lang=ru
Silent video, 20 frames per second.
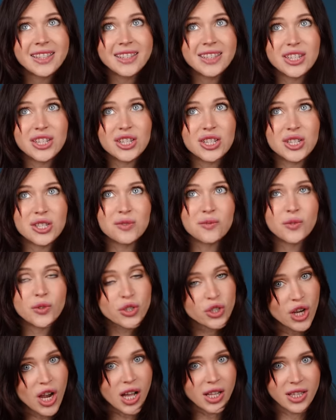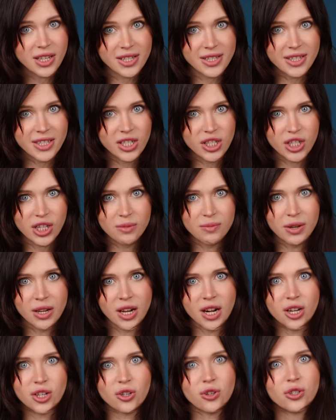это даже звучало слишком
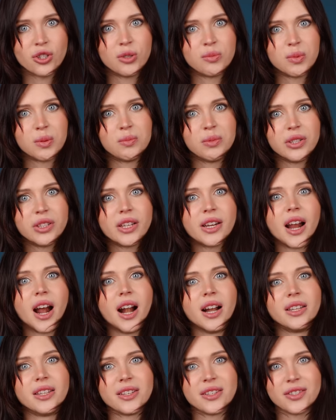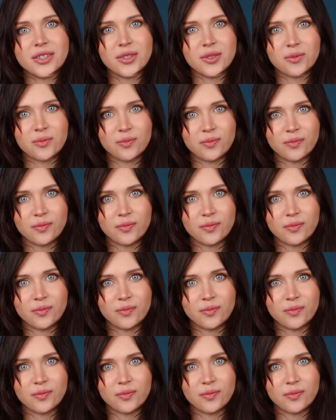хорошо, чтобы быть реальностью.